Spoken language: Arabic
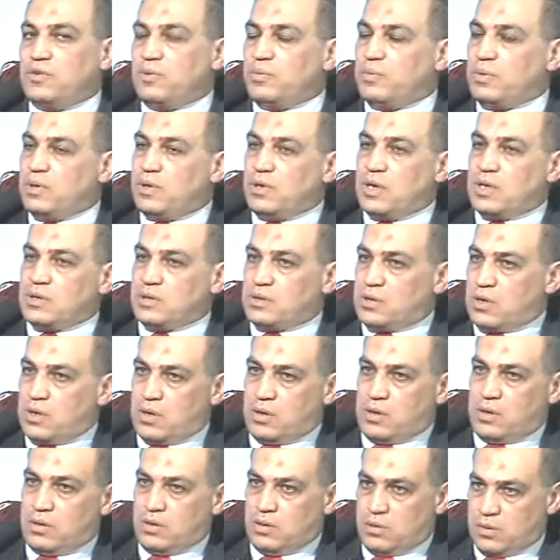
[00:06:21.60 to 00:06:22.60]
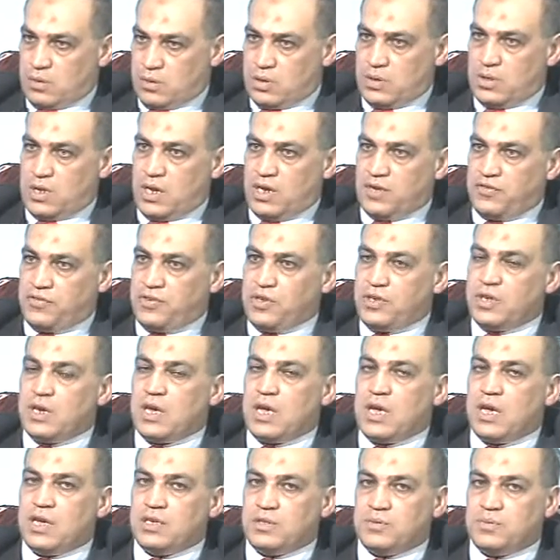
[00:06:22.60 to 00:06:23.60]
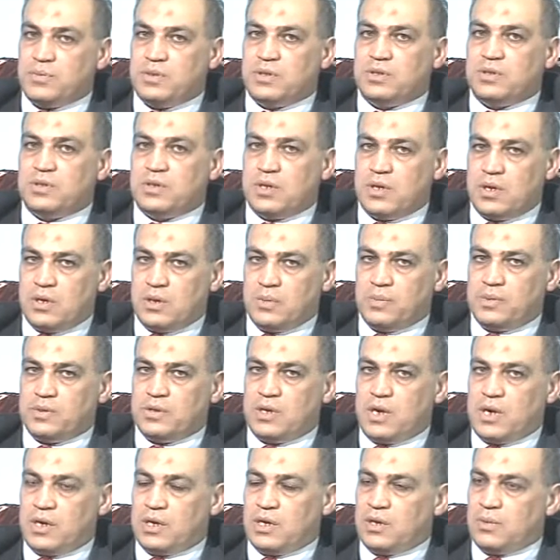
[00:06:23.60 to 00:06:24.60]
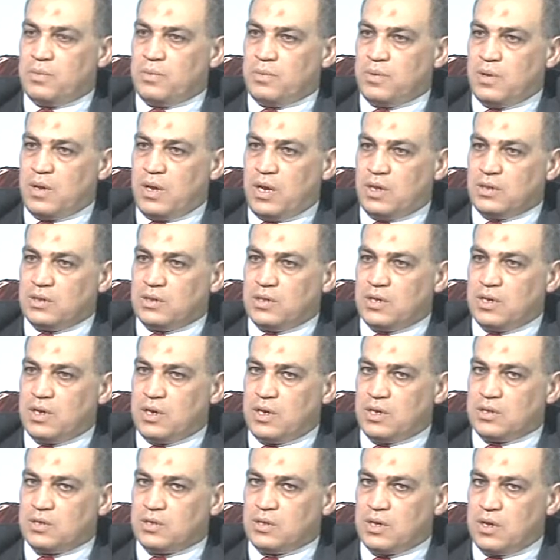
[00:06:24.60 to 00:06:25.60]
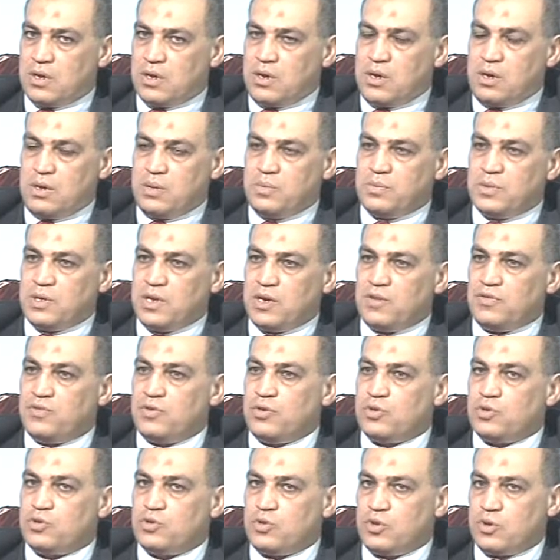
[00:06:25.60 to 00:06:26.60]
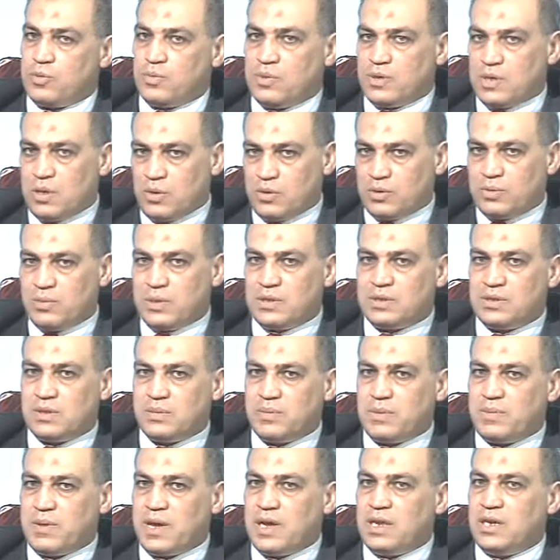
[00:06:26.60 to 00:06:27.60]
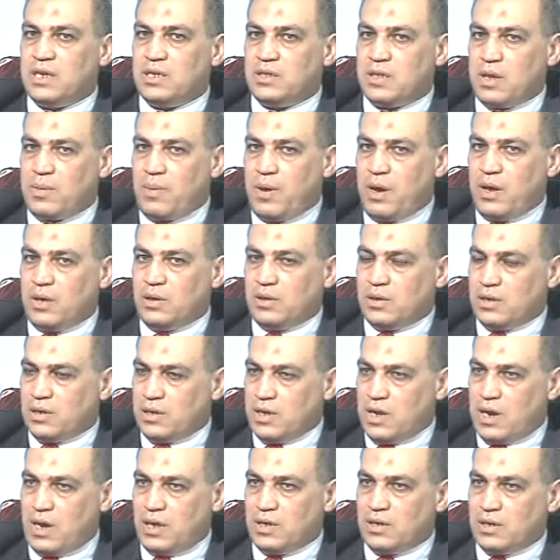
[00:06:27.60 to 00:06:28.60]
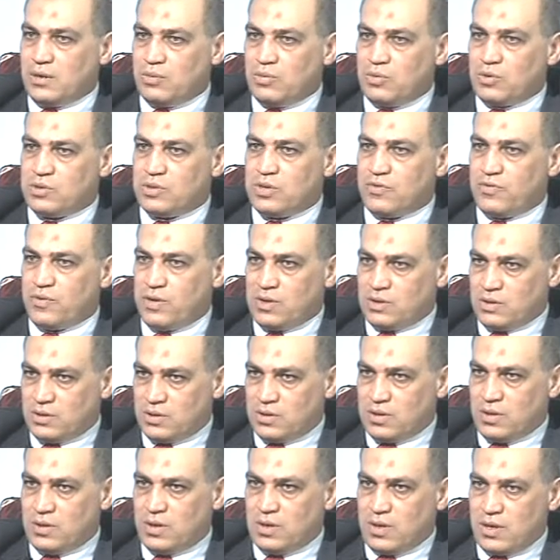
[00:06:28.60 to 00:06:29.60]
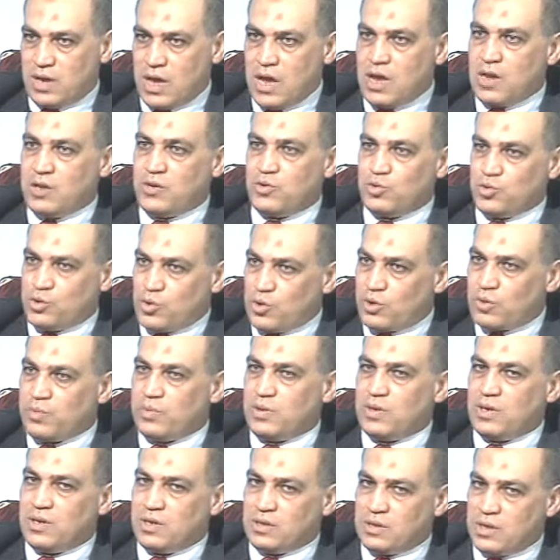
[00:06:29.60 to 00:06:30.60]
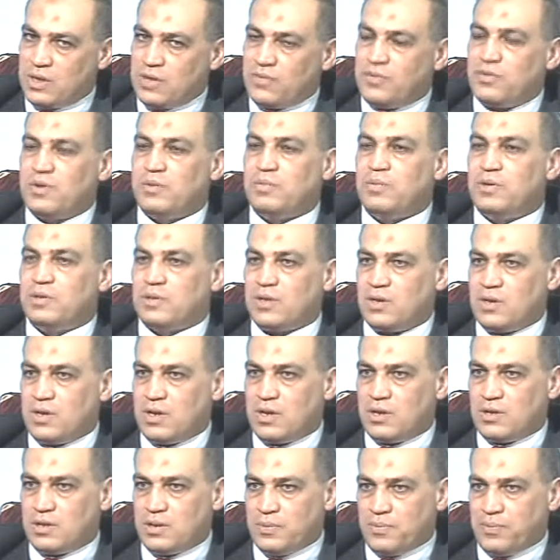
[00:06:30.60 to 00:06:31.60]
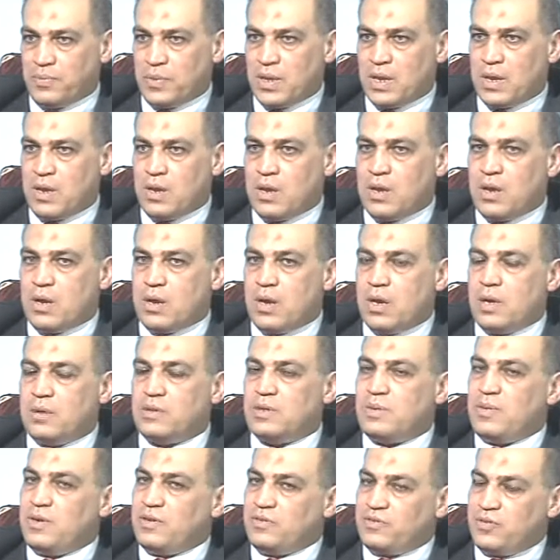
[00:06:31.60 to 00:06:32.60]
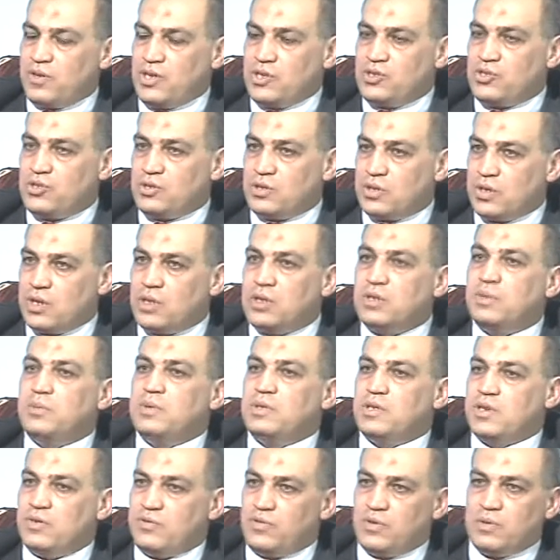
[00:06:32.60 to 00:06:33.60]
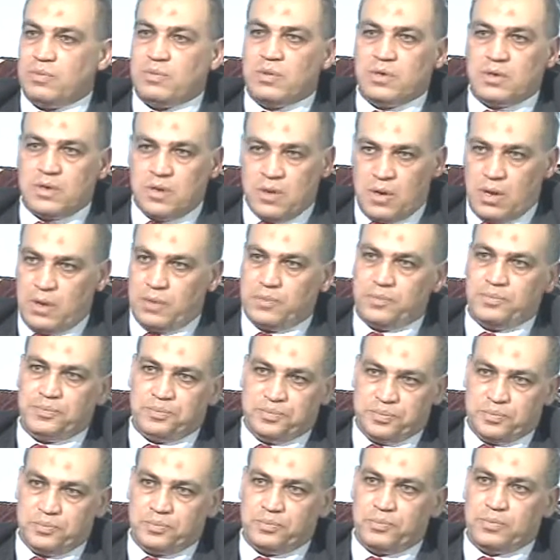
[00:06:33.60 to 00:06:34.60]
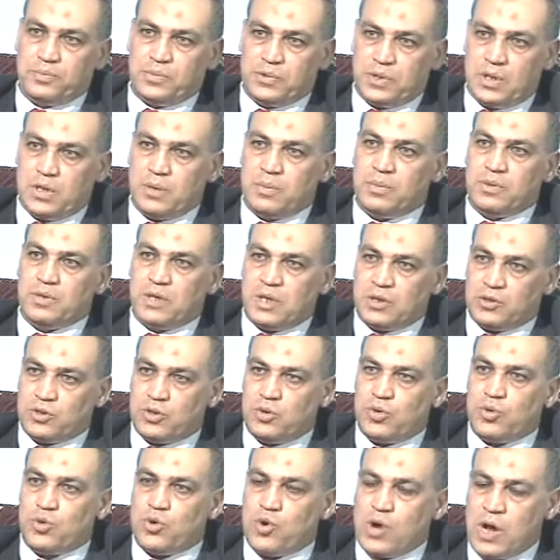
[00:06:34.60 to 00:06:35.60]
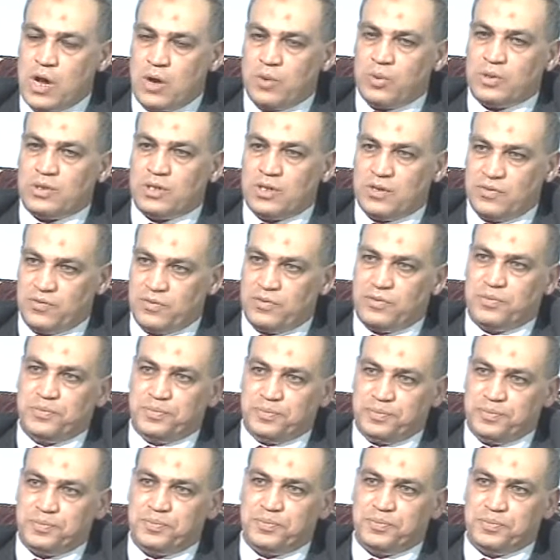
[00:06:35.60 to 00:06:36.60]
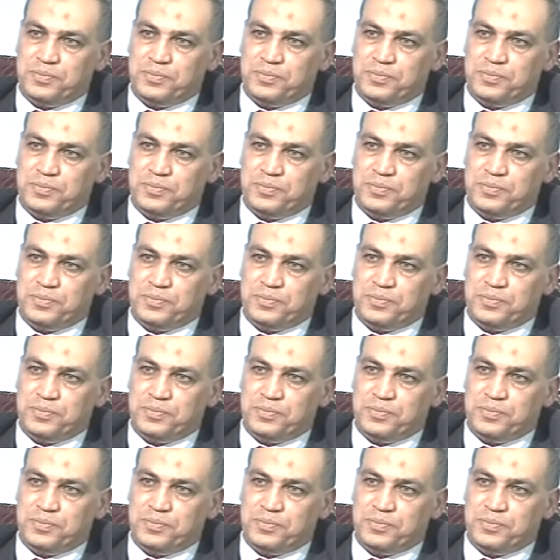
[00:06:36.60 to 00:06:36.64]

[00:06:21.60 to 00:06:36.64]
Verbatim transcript: بالقسطره يعني في جهاز بتركب عن طريق القسطره بيقفل الثقب دوت بس بيبقى ليه طبعا يعني مواصفات انه ثقب اللي يتقفل بالطريقه دي اذا ما نفعتش الطريقه دي بيتقفل بالجراحه بيتحط له رقعه ويتقفل تمام